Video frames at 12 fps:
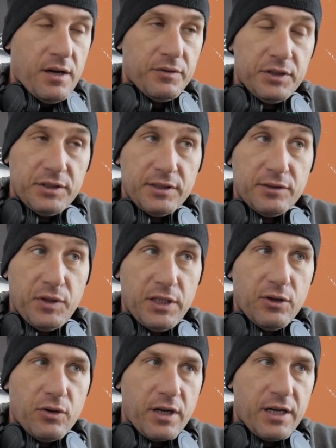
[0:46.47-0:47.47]
auf dieses
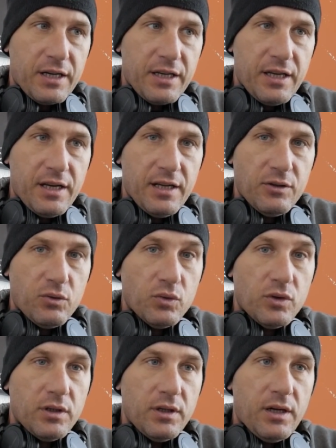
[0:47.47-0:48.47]
Video reagieren
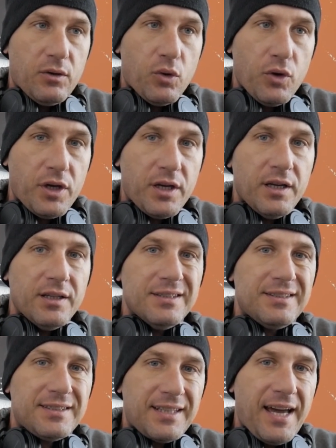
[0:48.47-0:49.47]
und euch
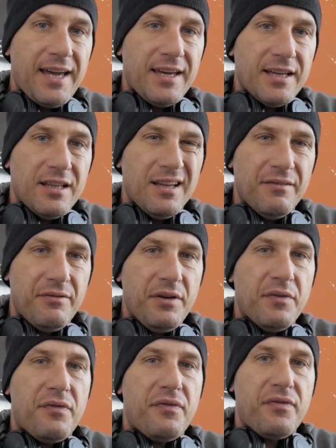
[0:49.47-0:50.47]
zeigen,
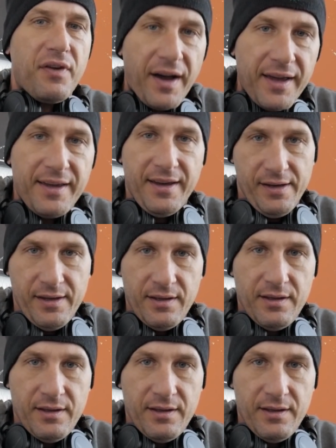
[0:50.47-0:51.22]
wie feige